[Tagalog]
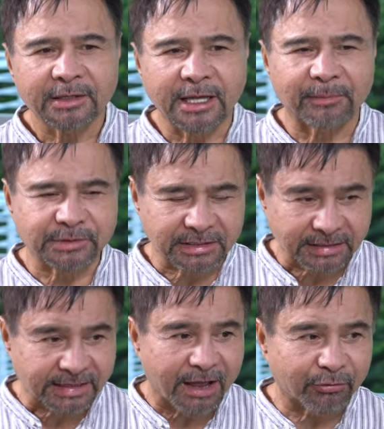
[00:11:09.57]
Tapos
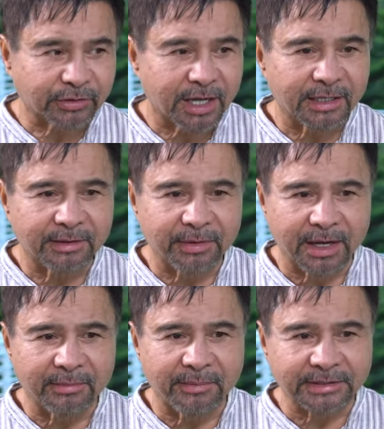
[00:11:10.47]
natatakot ka na
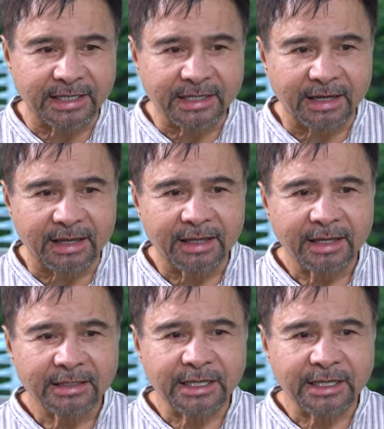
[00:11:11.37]
baka mamatay ka. Mm-hmm.